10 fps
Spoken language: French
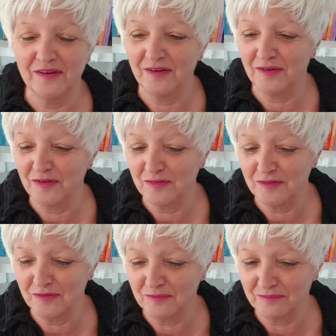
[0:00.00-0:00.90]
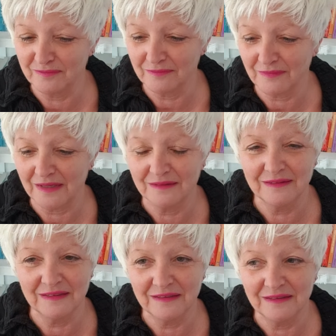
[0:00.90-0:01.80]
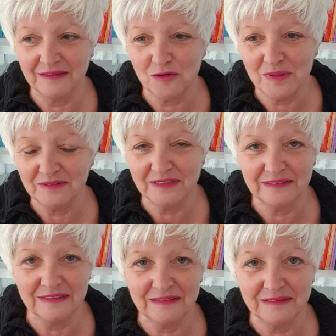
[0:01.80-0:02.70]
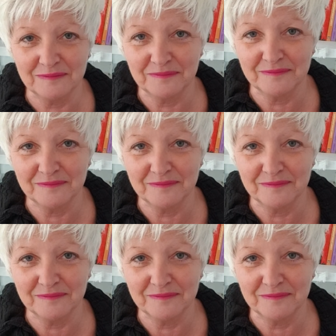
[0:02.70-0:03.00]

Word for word: euh, des, comment dire, des,